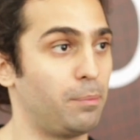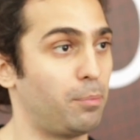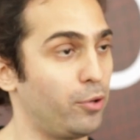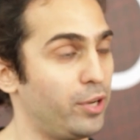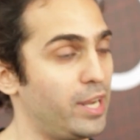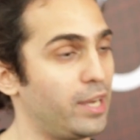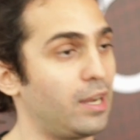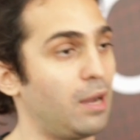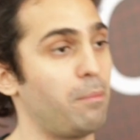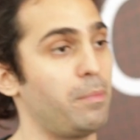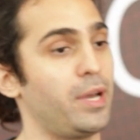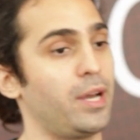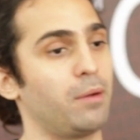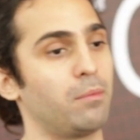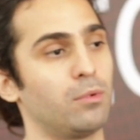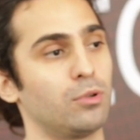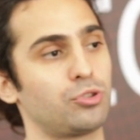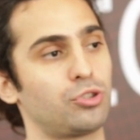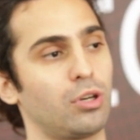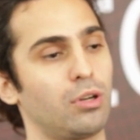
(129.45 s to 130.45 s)
Podría cambiar
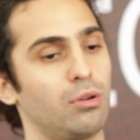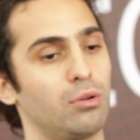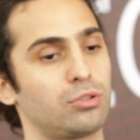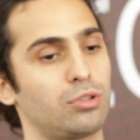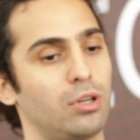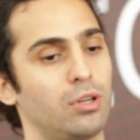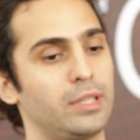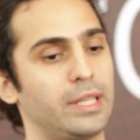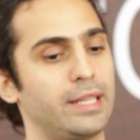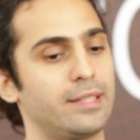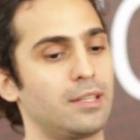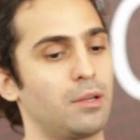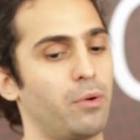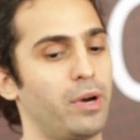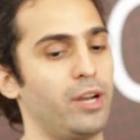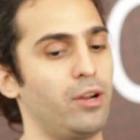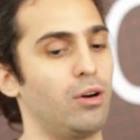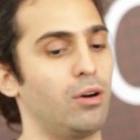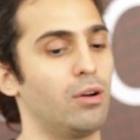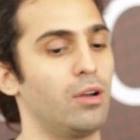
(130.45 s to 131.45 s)
mucho el uso donde decir,
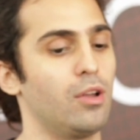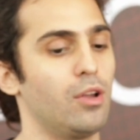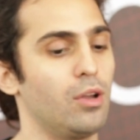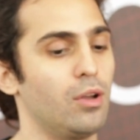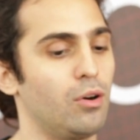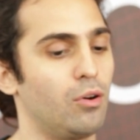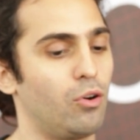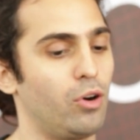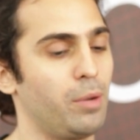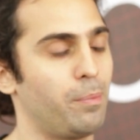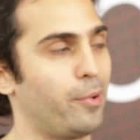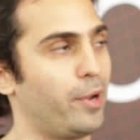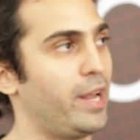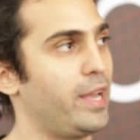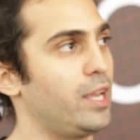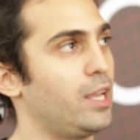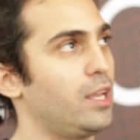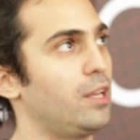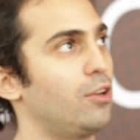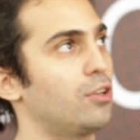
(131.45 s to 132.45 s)
bueno, Hoy por
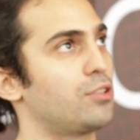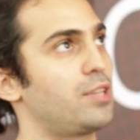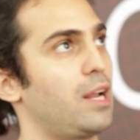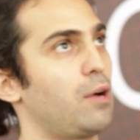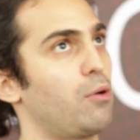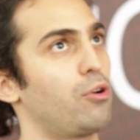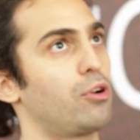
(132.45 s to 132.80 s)
ahí, no sé, algunos